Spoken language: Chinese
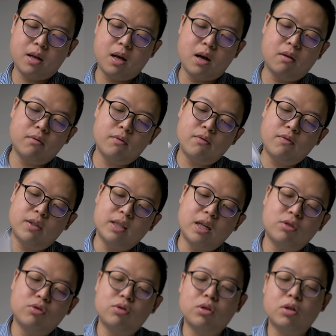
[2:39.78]
好，放
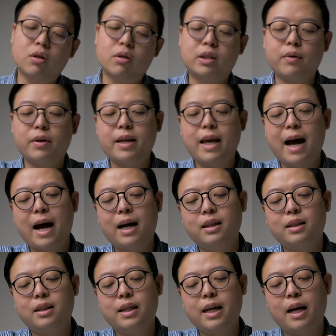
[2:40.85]
下去以后稍微压
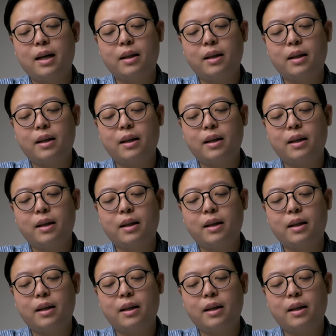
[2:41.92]
一下，